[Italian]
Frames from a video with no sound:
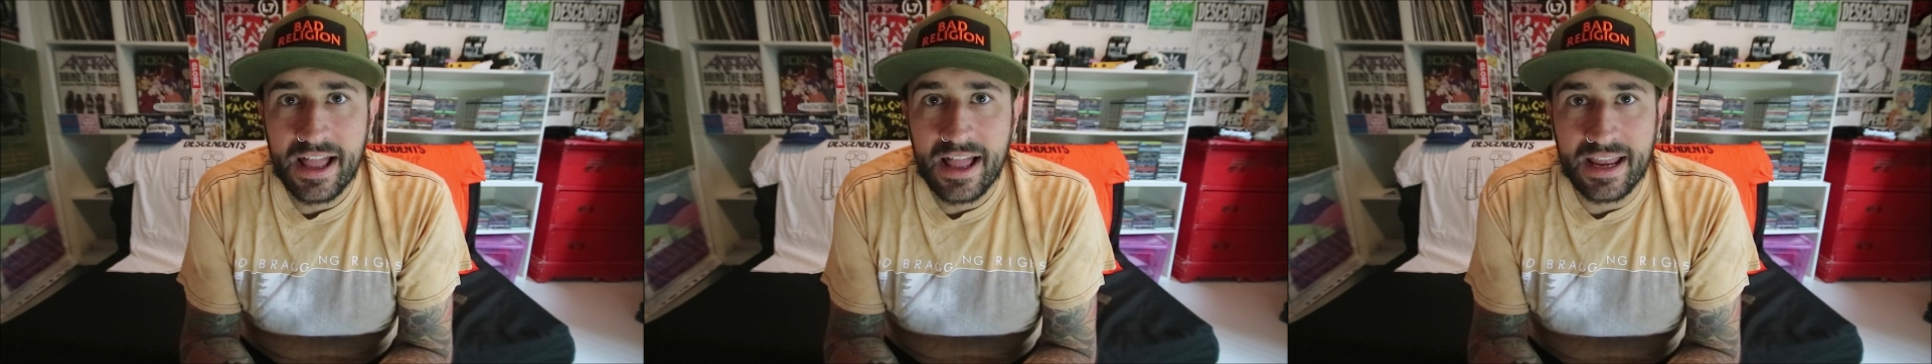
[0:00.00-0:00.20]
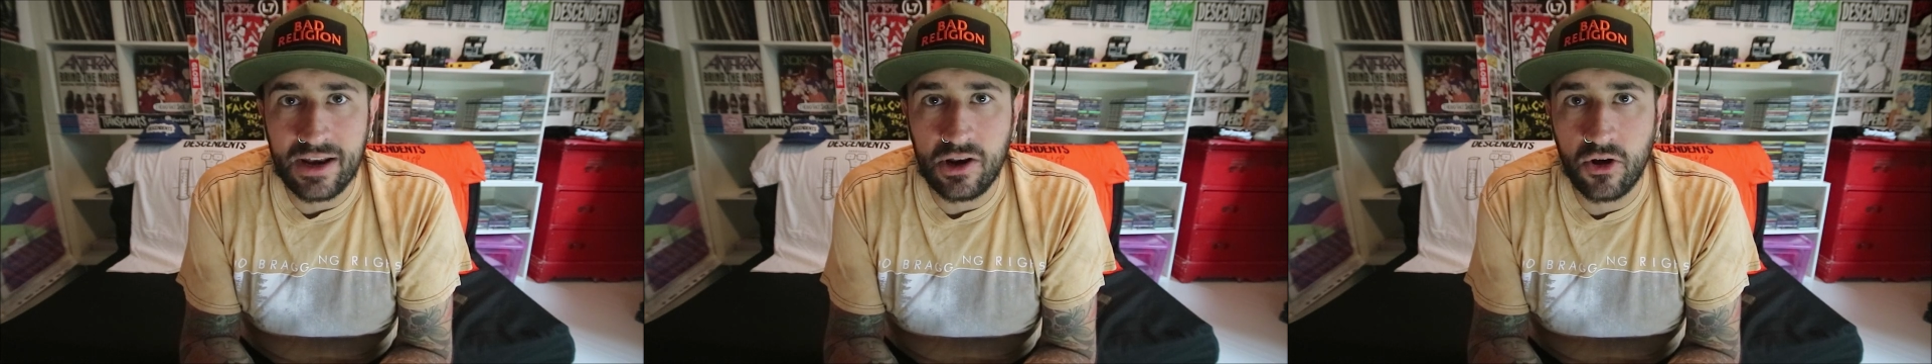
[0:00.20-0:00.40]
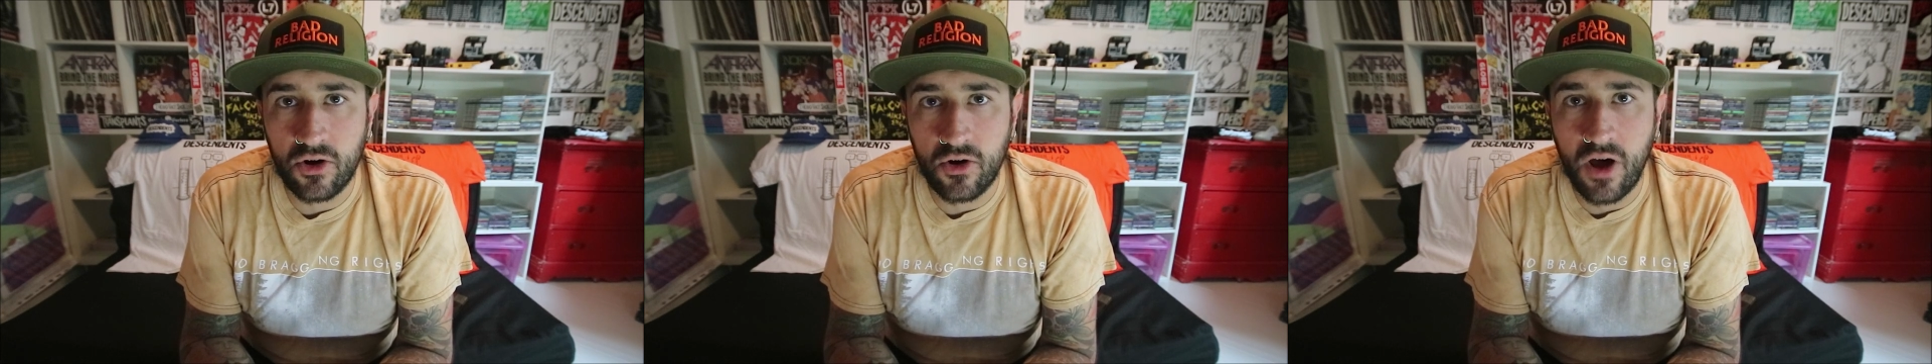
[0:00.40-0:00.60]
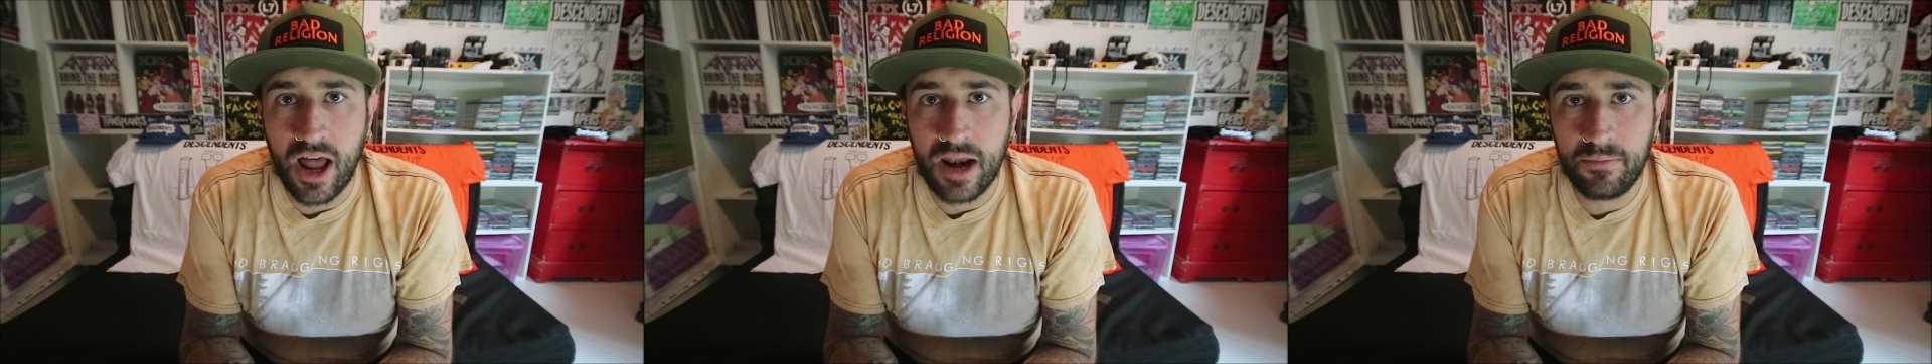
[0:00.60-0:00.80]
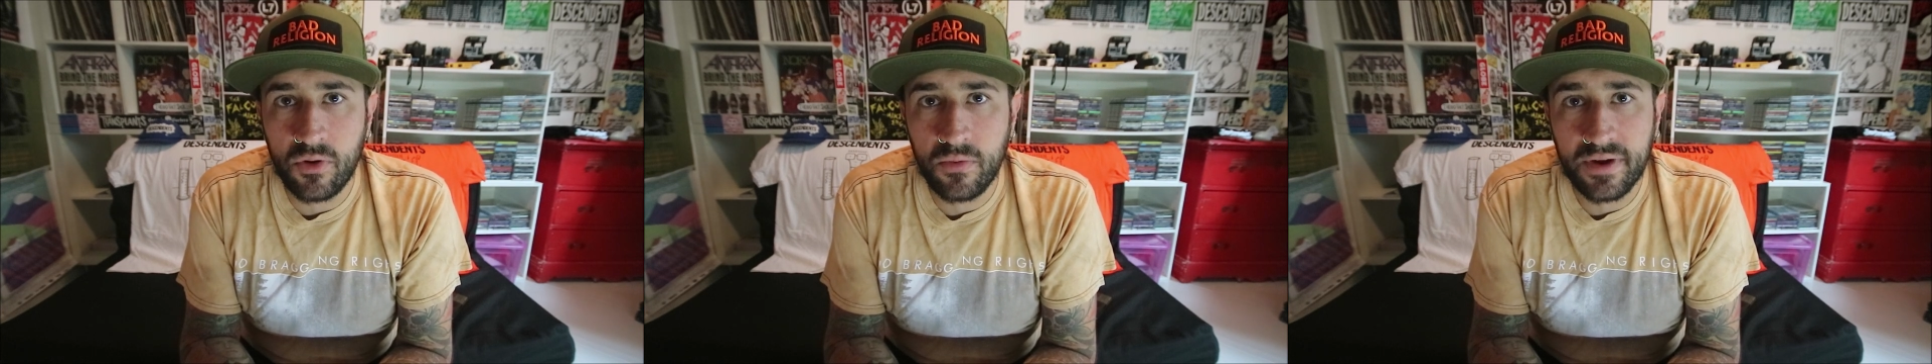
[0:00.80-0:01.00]
il loro
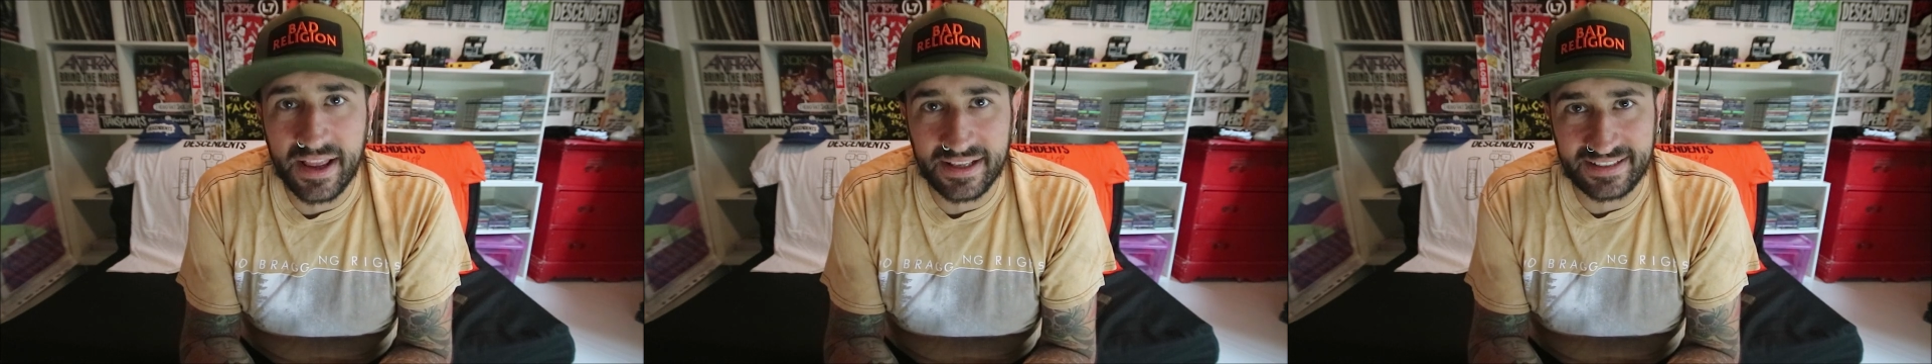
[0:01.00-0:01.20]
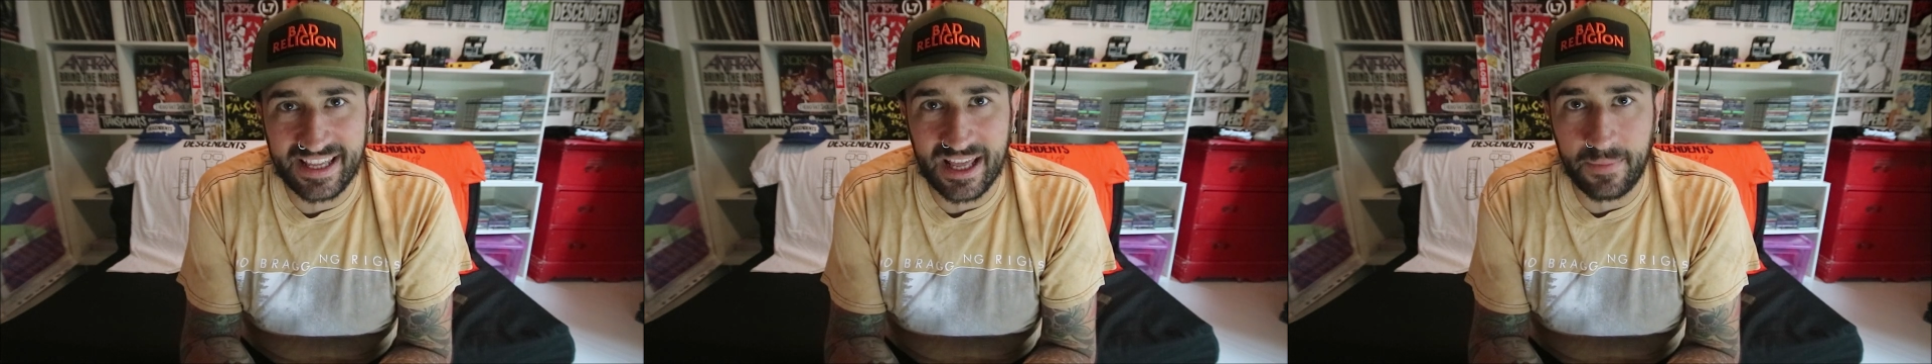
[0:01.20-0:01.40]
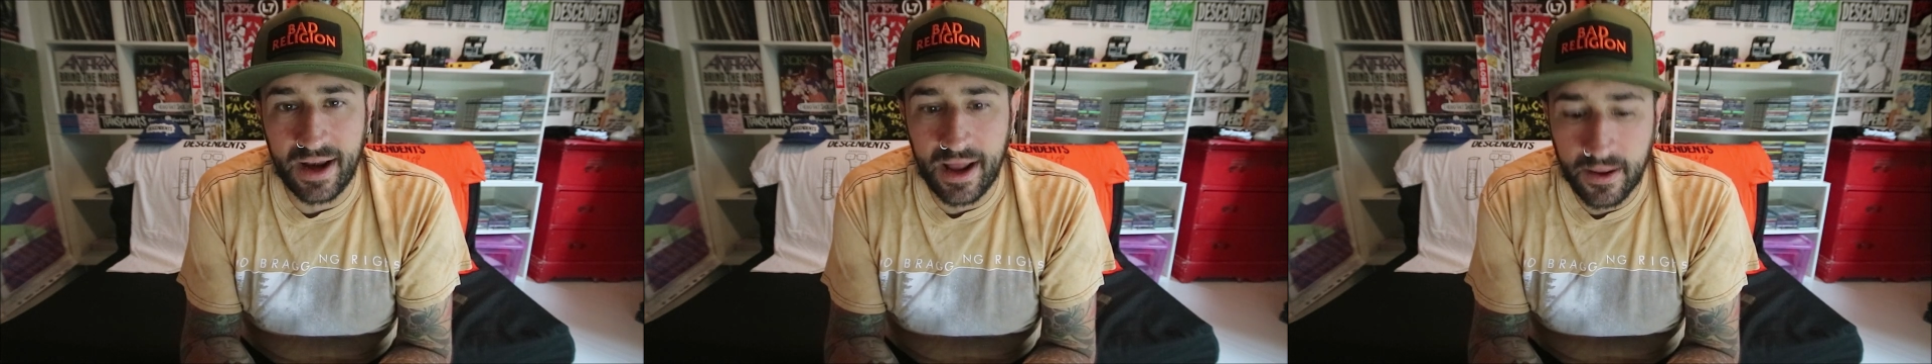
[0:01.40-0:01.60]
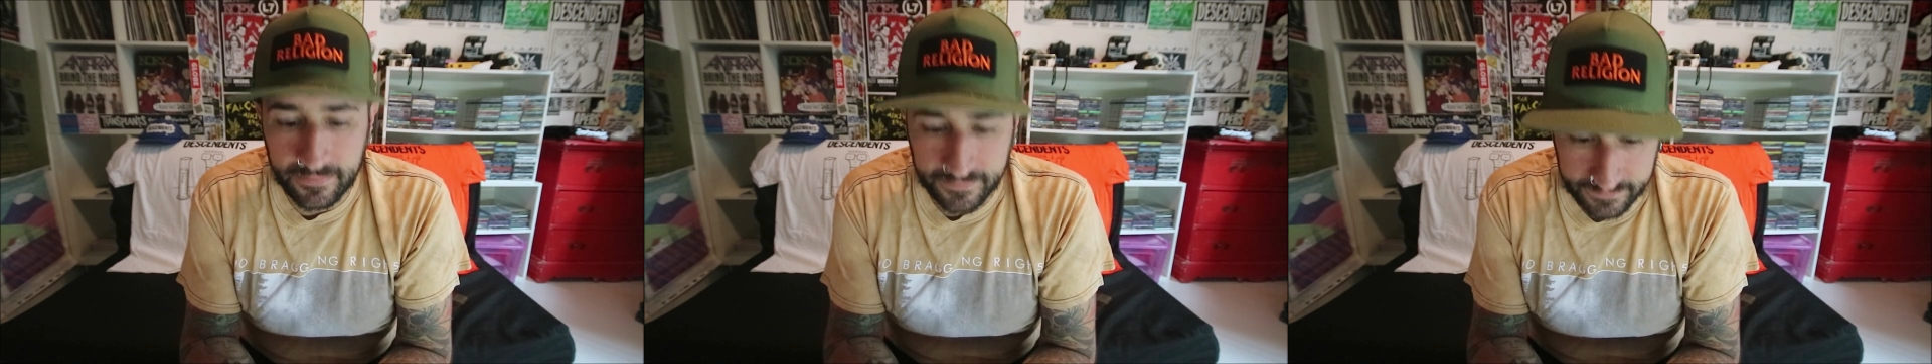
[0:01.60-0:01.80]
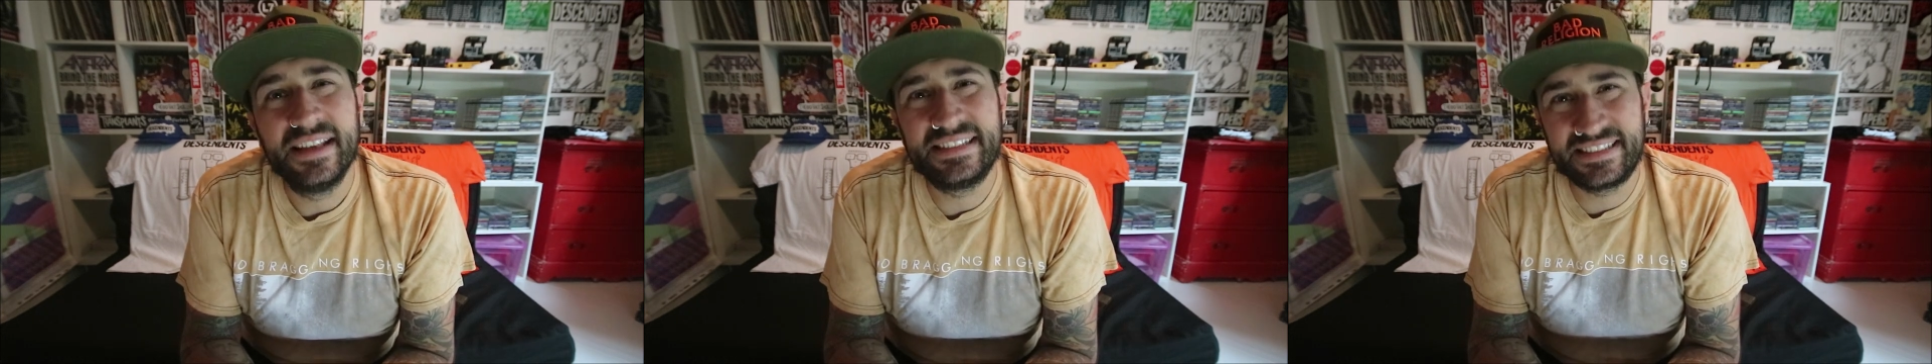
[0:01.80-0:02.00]
album che si chiamerà
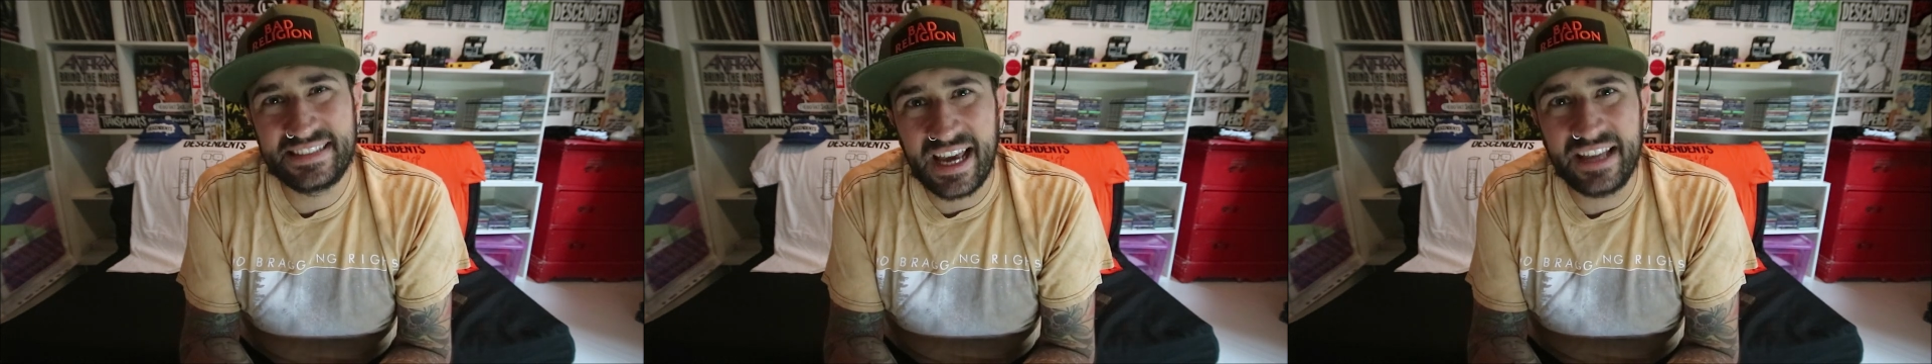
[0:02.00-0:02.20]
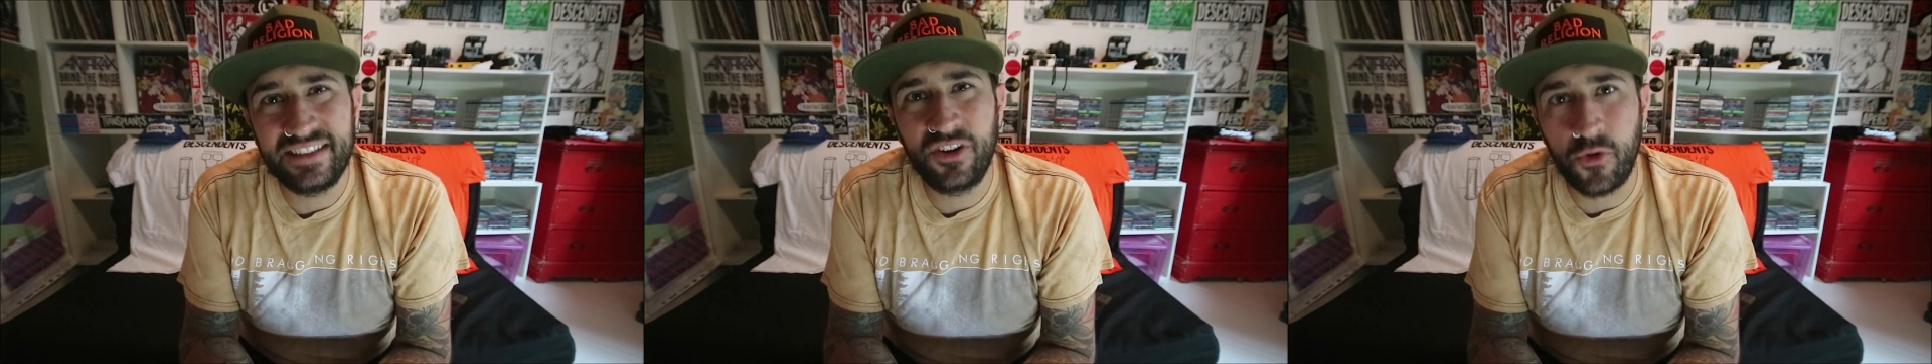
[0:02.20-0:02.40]
Sad,